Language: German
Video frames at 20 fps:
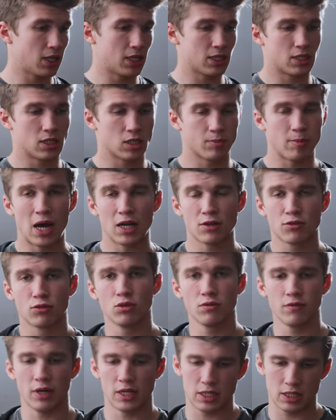das
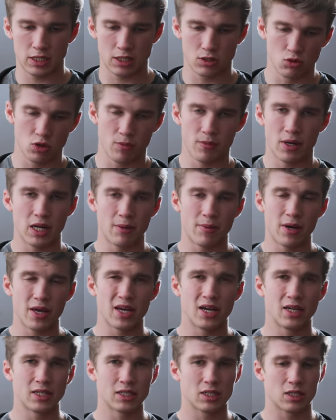Smartphone, was du immer
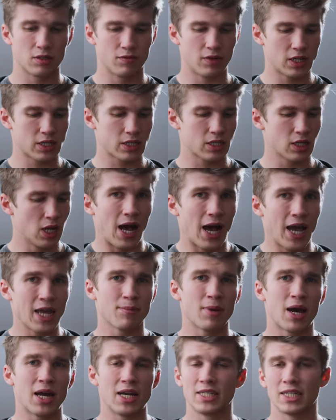dabei hast, was
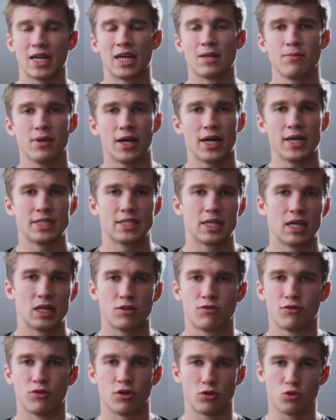einmalig einen Preis
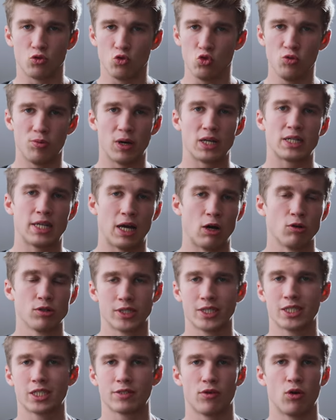hat von über
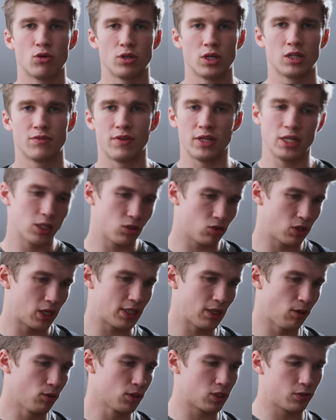1200, wenn nicht sogar
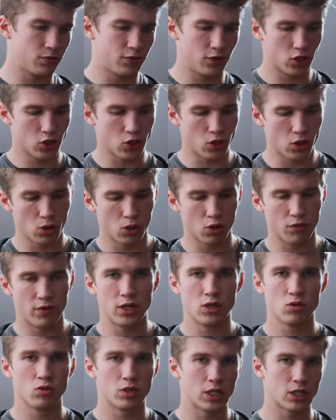1400 Euro,
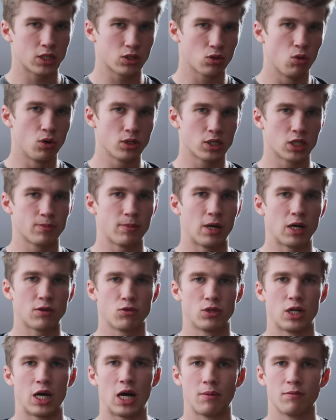wenn du das große
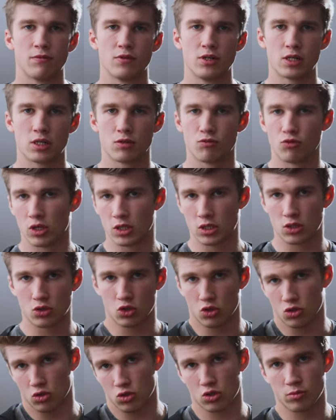Smartphone haben willst, für das
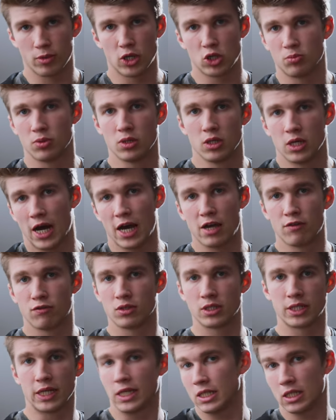zum Beispiel
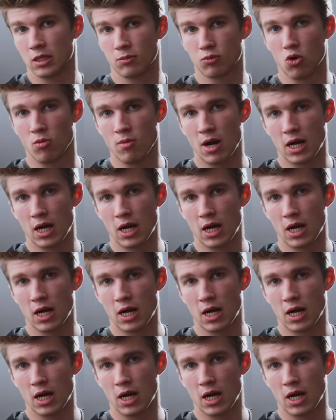iPhone 16 Pro